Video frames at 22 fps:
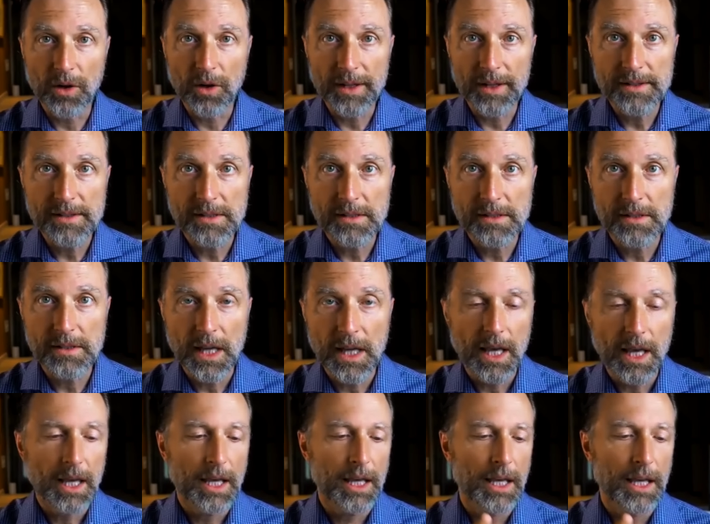стероиды,
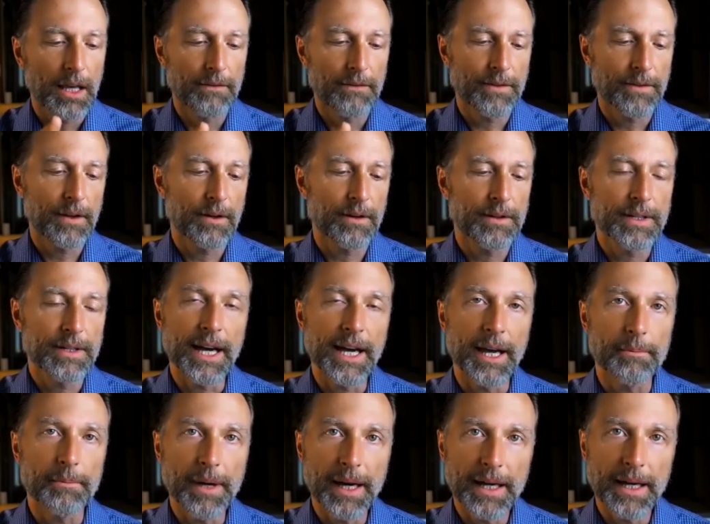если у
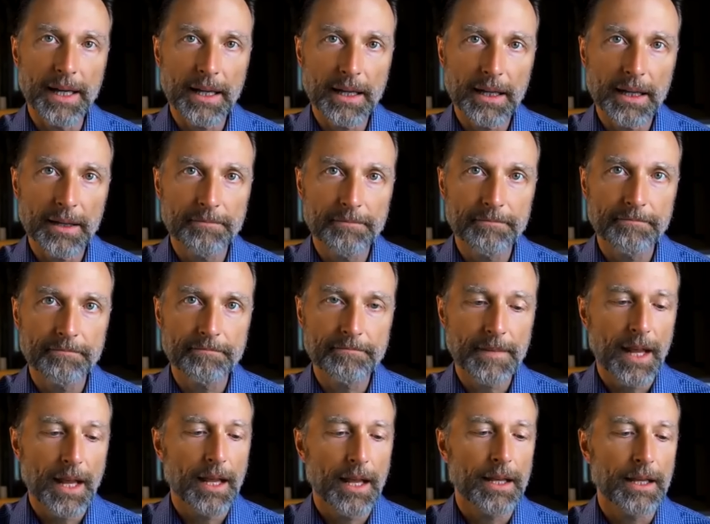него диабет,
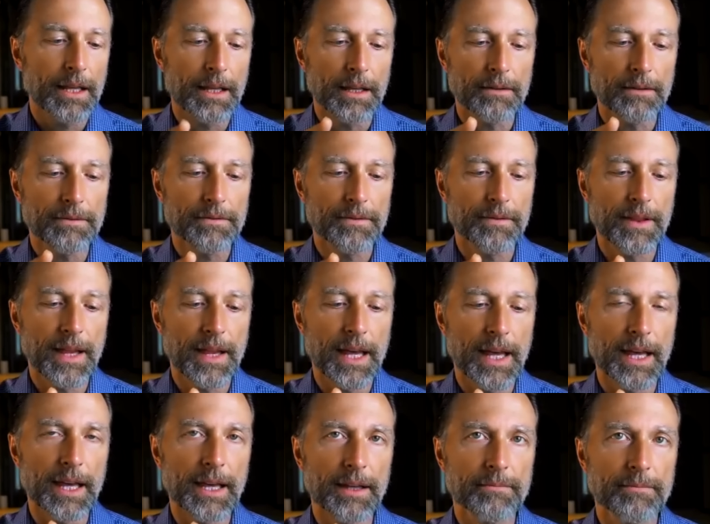если он
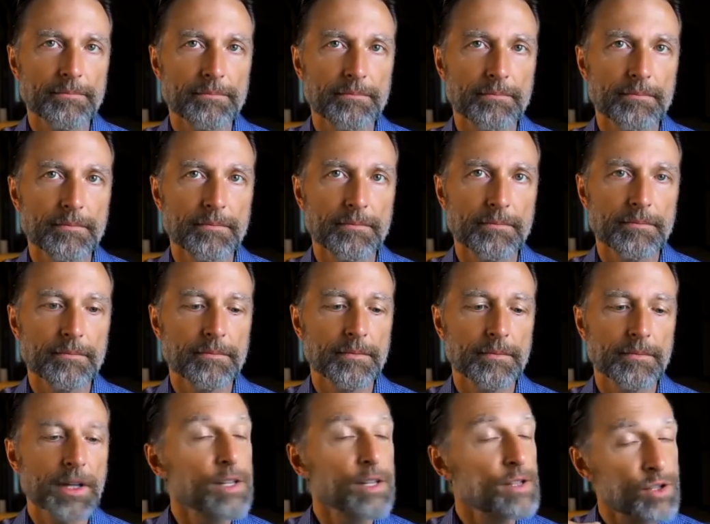потребляет
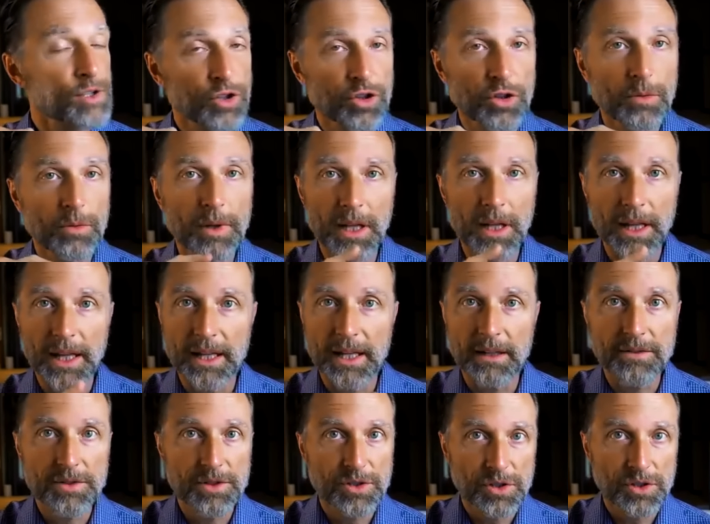много
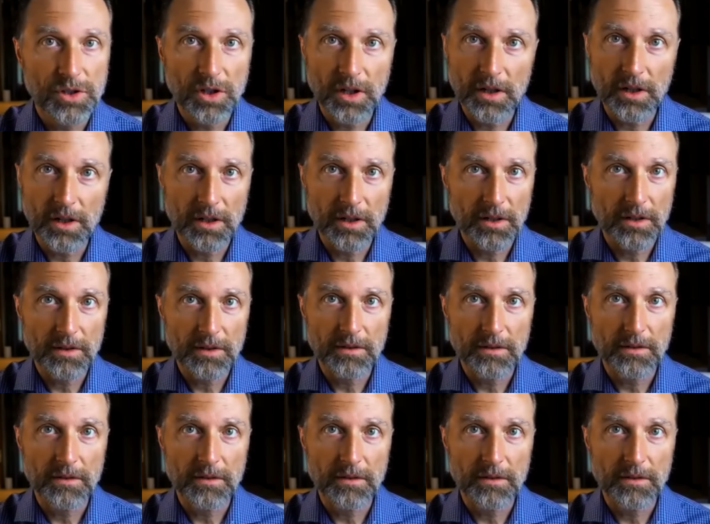сахара,